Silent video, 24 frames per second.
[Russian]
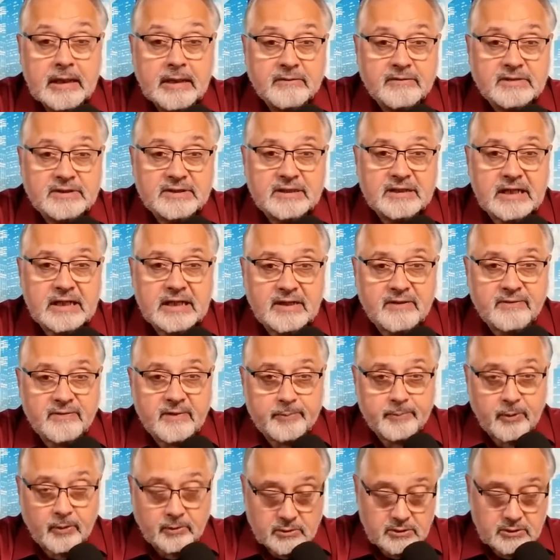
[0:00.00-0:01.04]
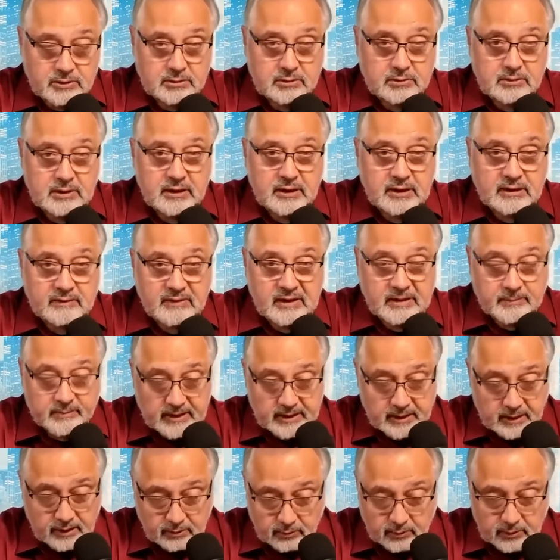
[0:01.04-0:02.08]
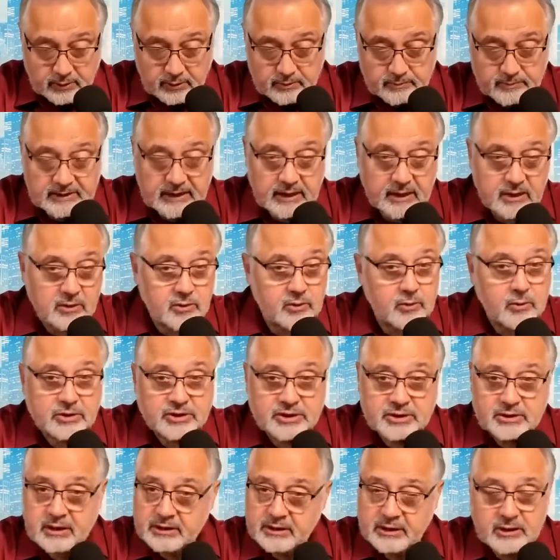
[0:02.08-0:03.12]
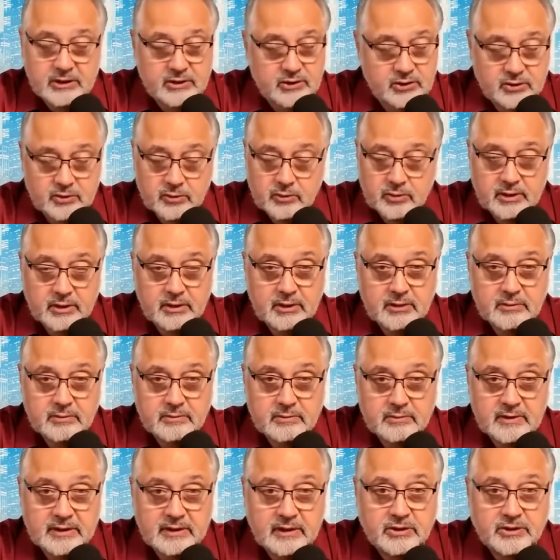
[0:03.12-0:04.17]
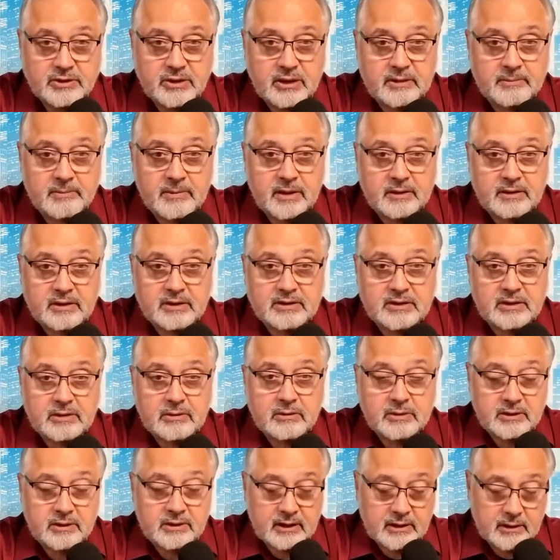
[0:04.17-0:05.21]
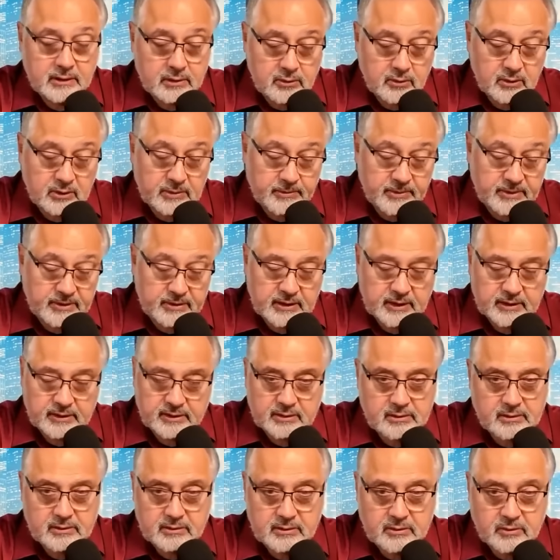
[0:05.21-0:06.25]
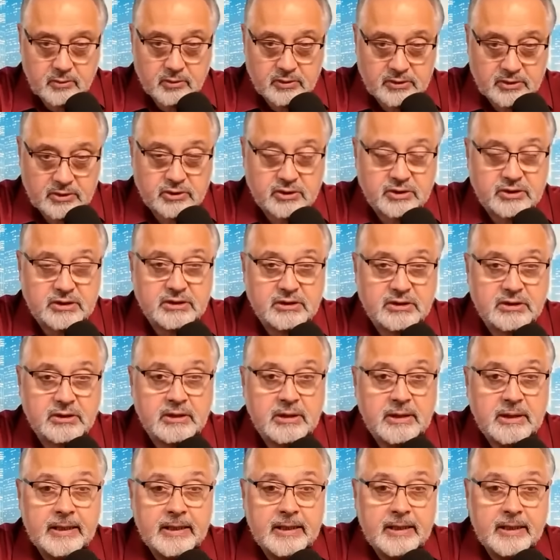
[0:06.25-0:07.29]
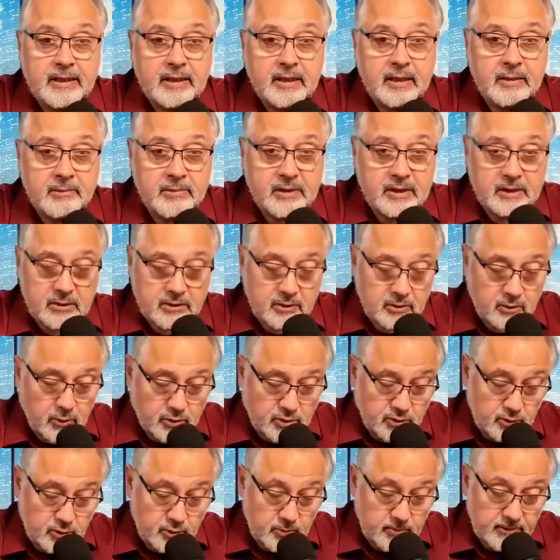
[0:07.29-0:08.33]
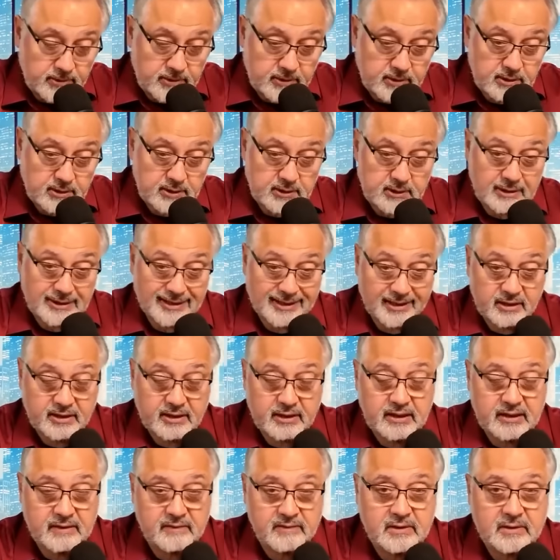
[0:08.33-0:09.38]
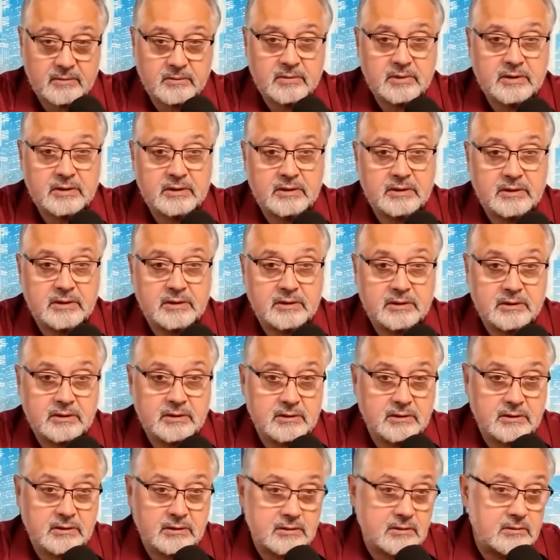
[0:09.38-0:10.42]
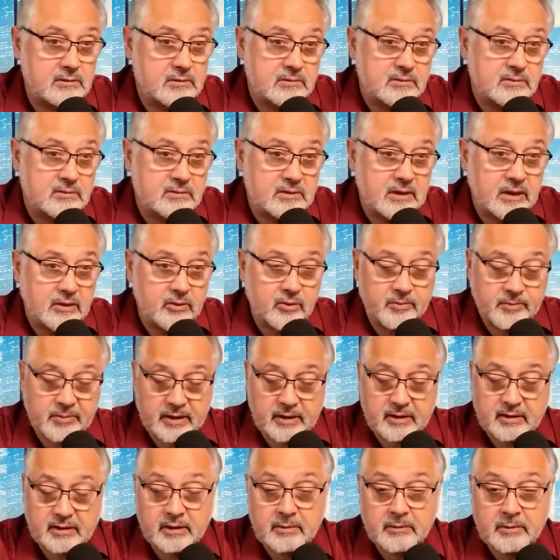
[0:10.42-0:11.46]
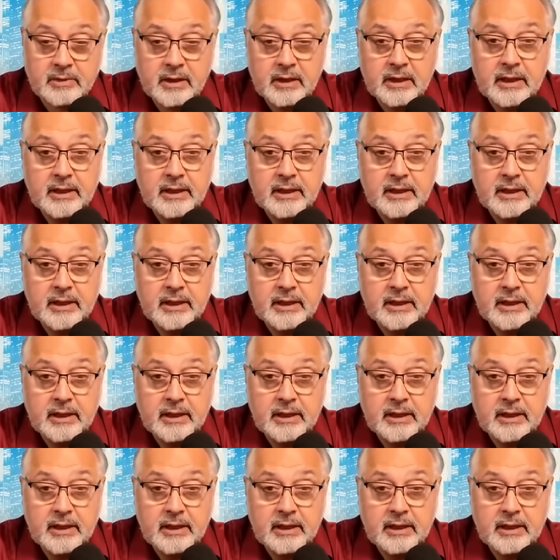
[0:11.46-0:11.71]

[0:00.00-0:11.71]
Возникает вопрос, какова моя роль? Я точно не историк, в отличие от Марка Солонина, который потратил годы жизни, имел доступ к архивам, э, документам